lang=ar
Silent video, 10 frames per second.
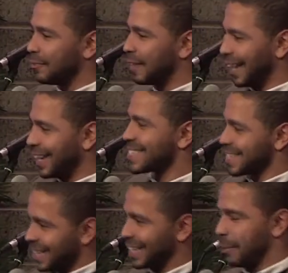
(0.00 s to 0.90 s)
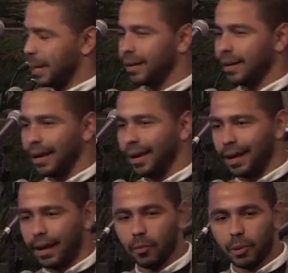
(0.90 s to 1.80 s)
الحقيقه السنه دي كمان
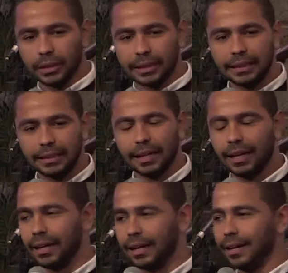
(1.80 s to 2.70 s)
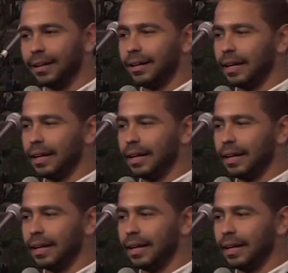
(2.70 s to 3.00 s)
آه، انا ومراتي آه،